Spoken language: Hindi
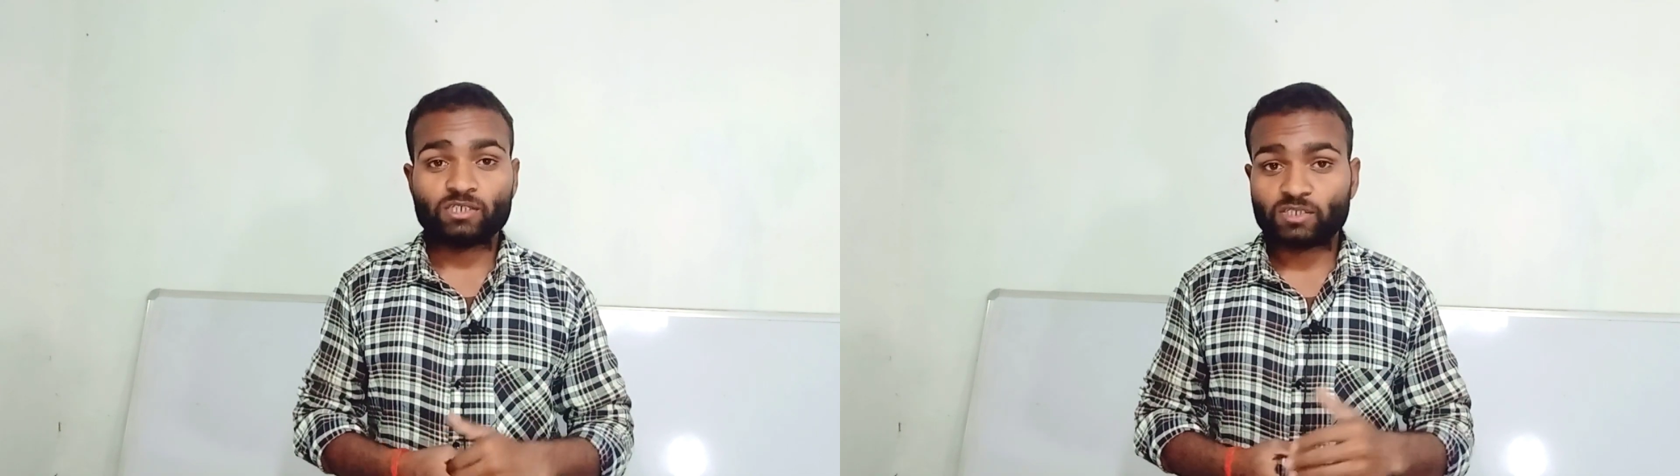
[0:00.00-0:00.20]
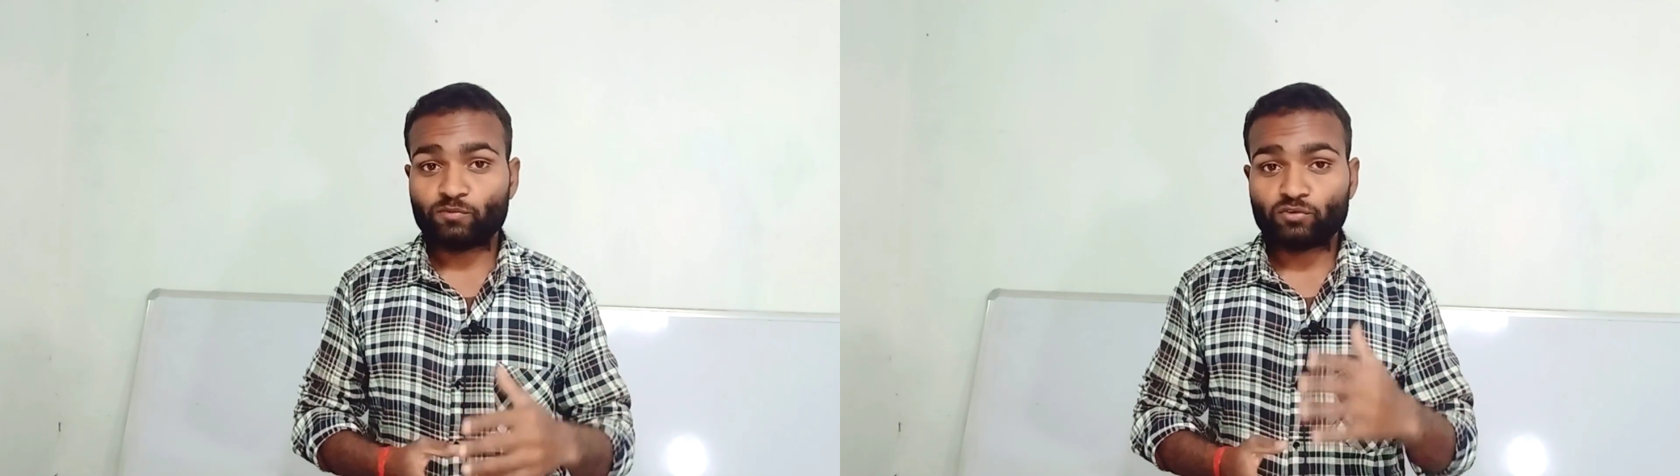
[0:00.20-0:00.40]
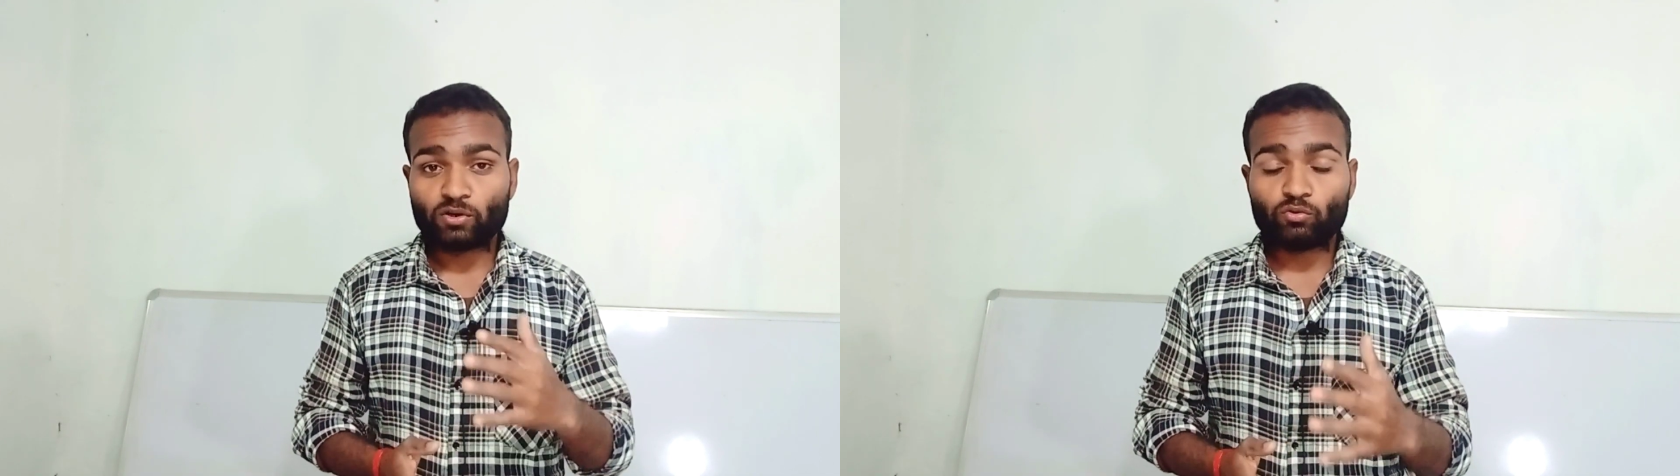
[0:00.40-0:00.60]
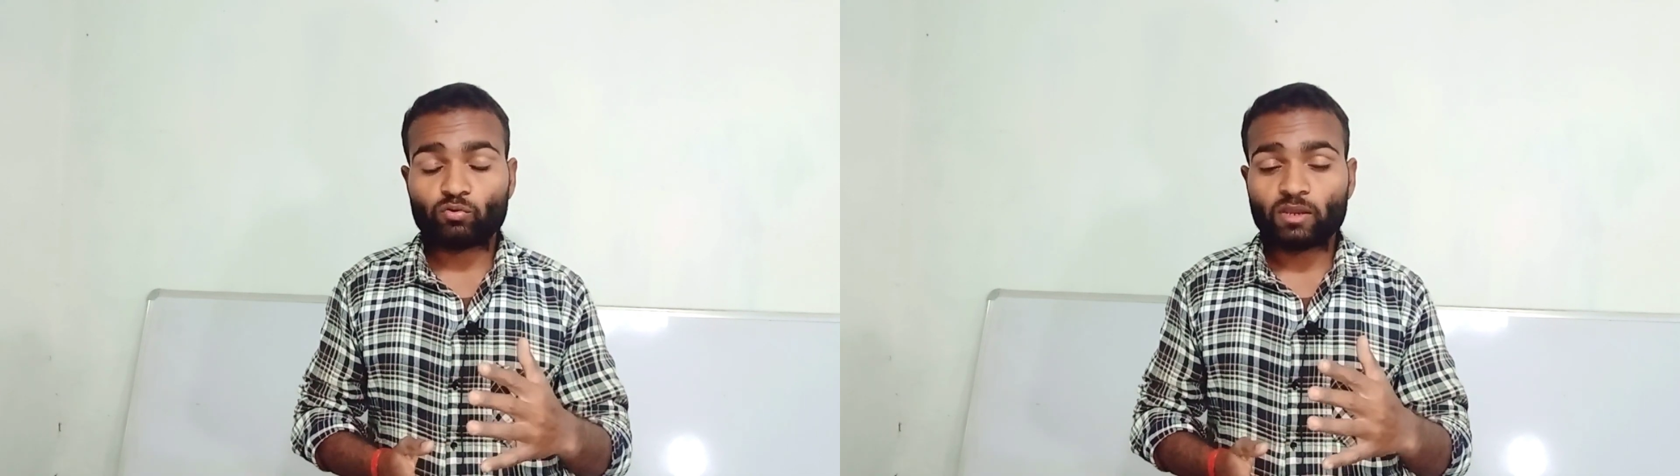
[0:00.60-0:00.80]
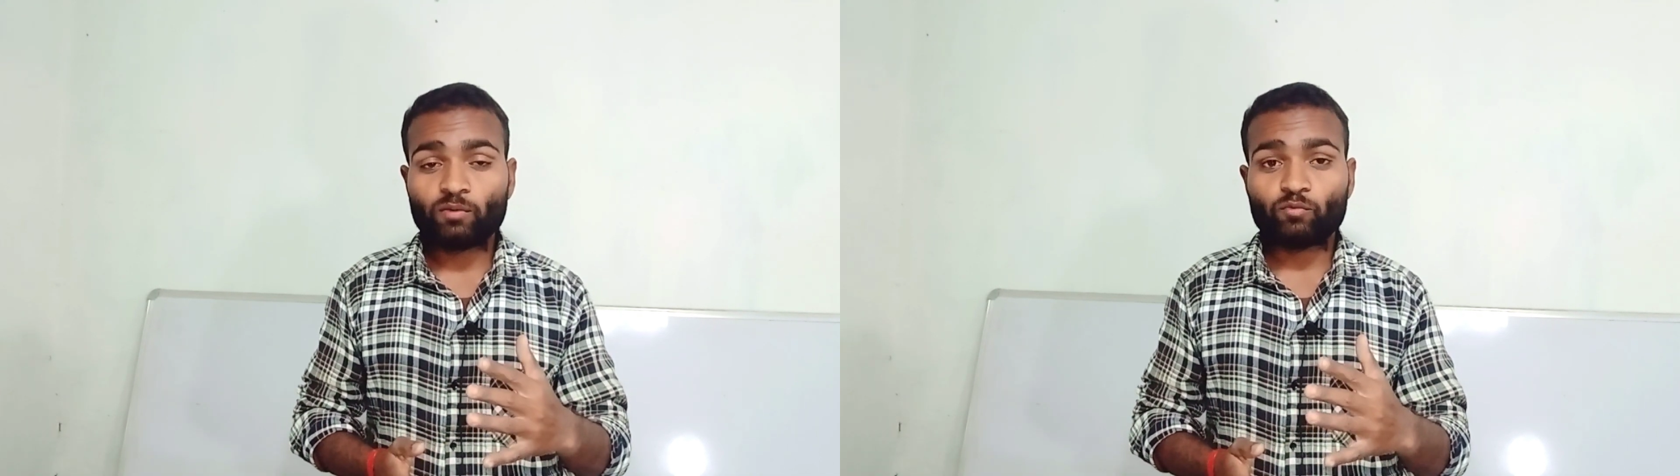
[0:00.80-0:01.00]
डिस्ट्रीब्यूटर
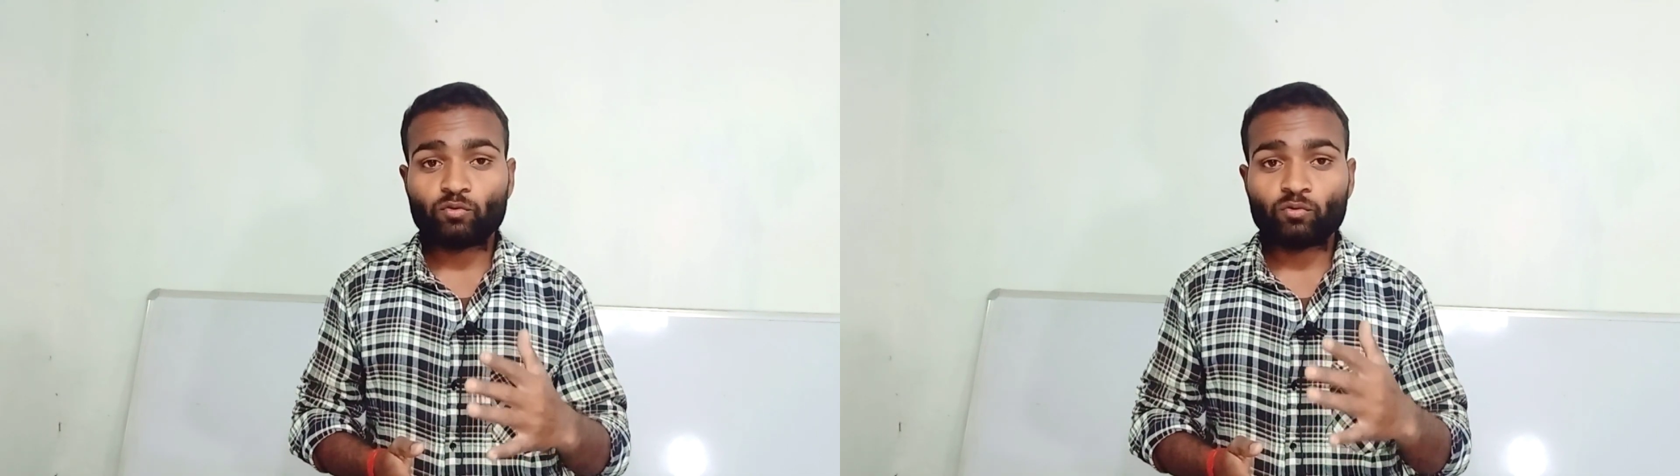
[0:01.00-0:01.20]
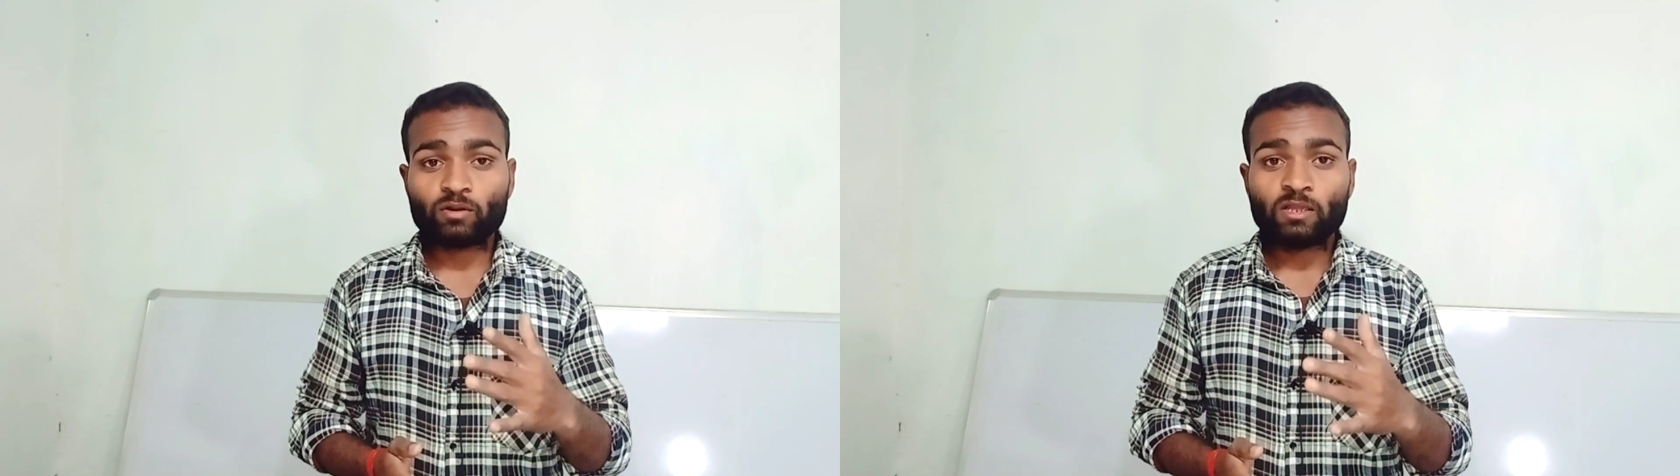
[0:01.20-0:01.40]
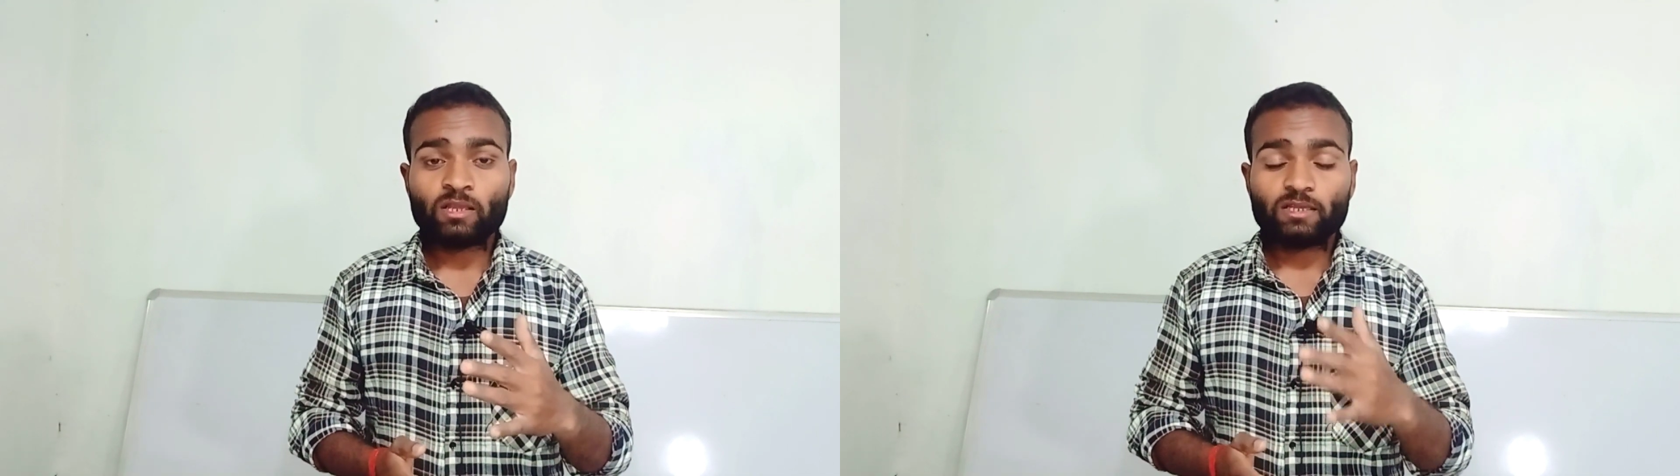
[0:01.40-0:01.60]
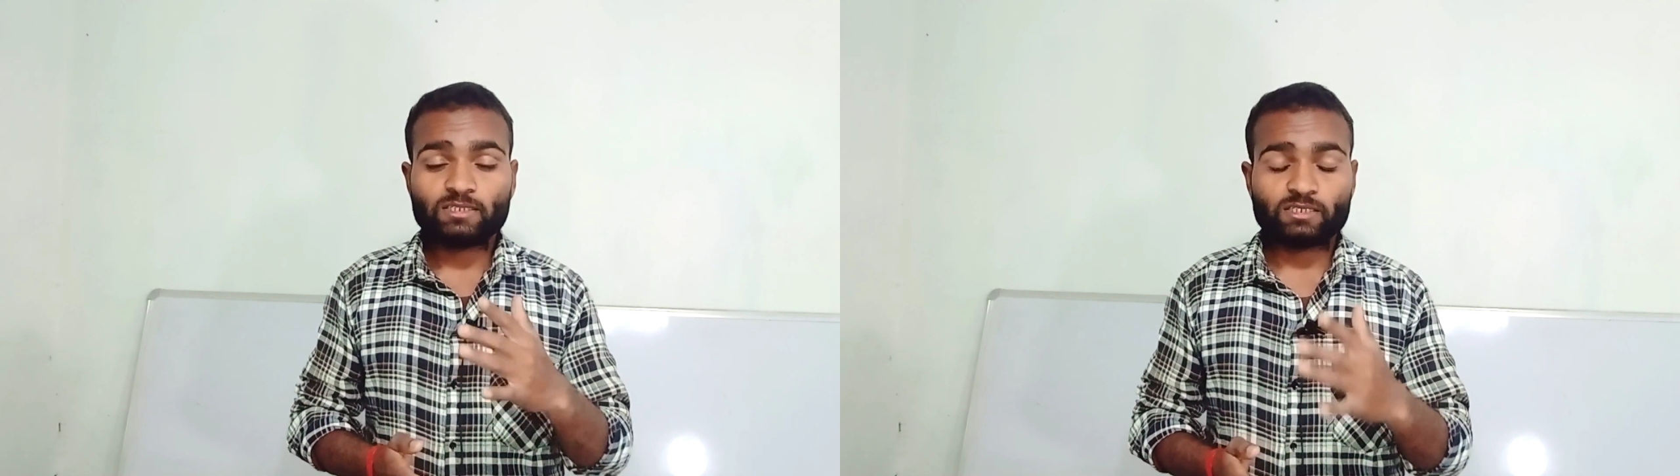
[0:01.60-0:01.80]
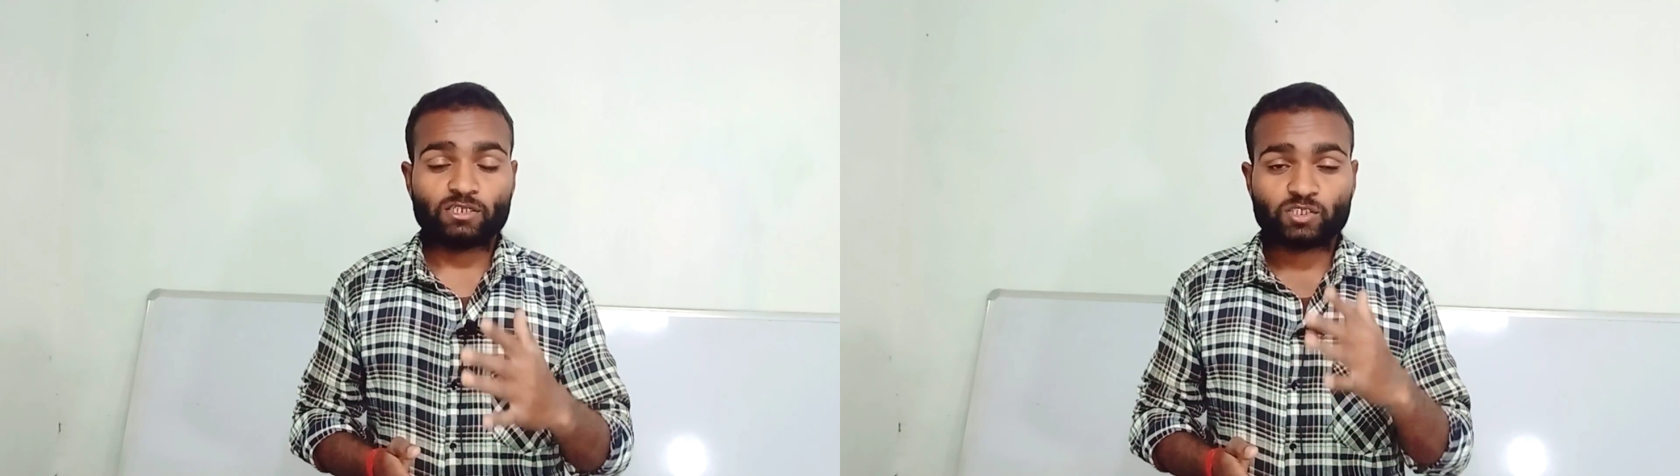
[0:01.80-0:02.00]
लोग हैं वो लोग ये